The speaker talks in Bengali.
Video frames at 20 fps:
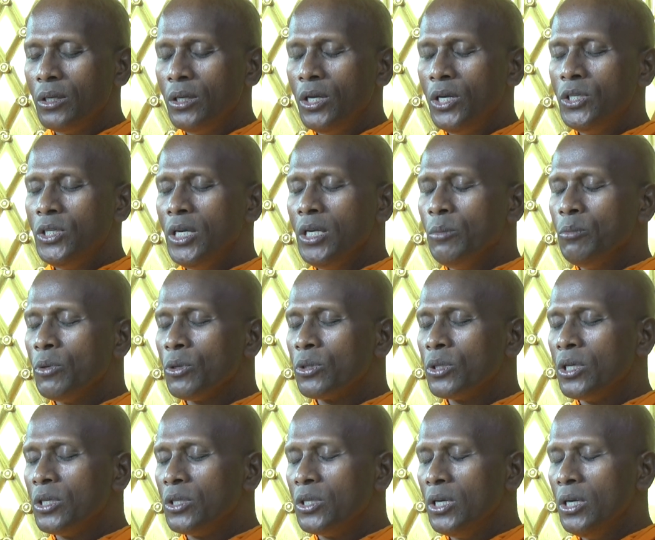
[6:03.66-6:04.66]
নিজের
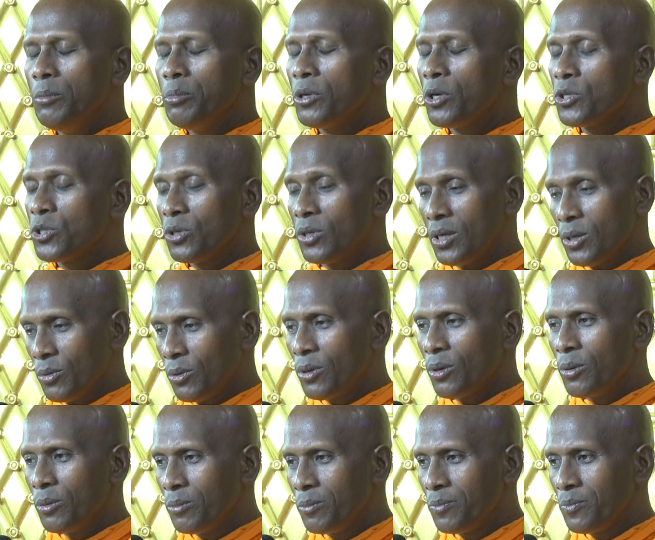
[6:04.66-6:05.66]
মধ্যে দ্বীপ রচনা
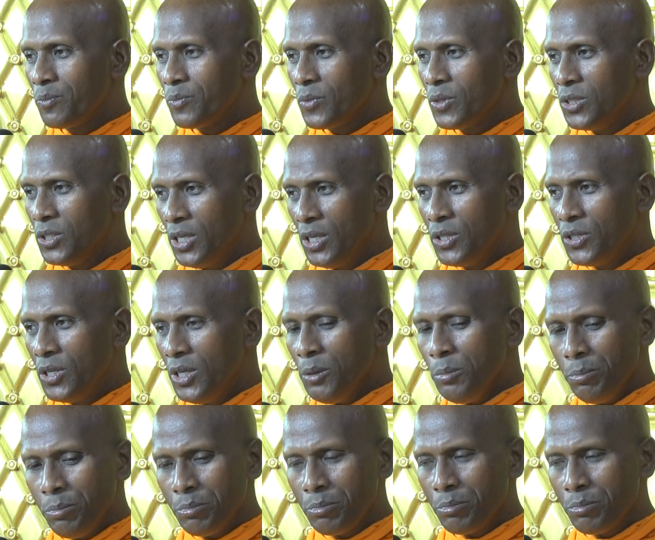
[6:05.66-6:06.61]
করো যে দ্বীপ